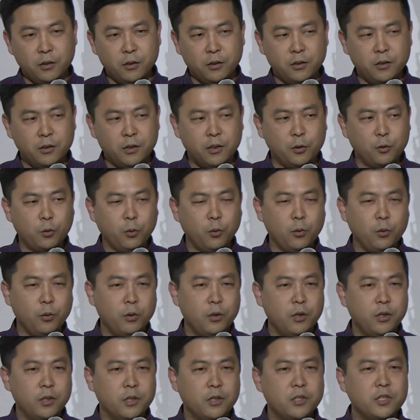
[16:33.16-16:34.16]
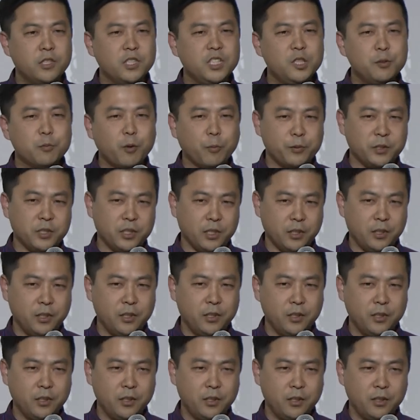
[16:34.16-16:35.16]
그리고 끊임없이
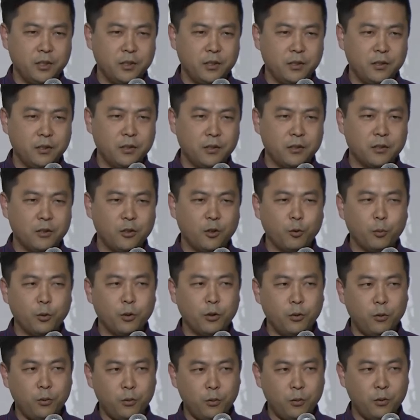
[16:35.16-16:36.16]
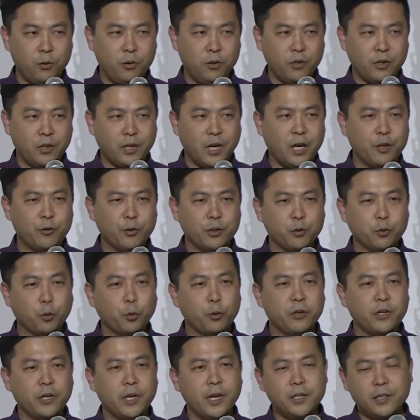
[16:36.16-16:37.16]
글로벌로 가기 위해서
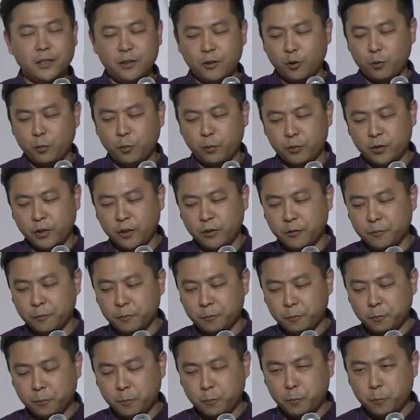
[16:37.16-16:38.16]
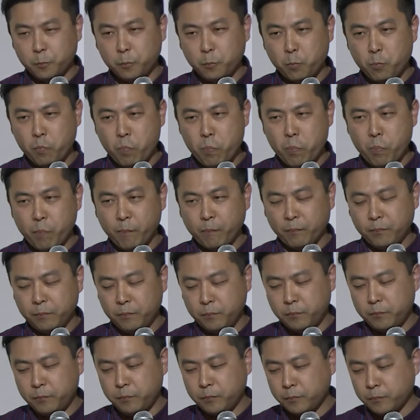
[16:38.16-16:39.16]
노력을 해야 된다고 보는데요.
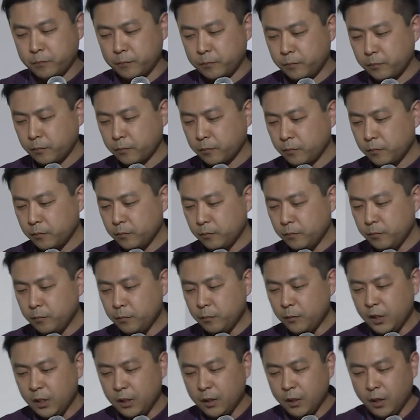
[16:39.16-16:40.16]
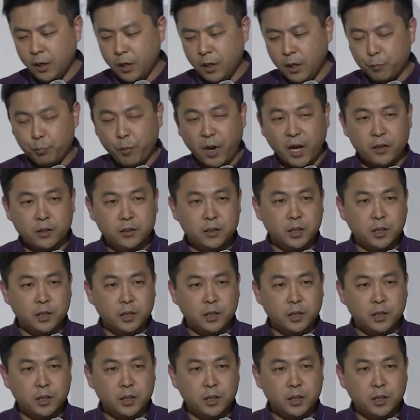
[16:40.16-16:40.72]
음. 많은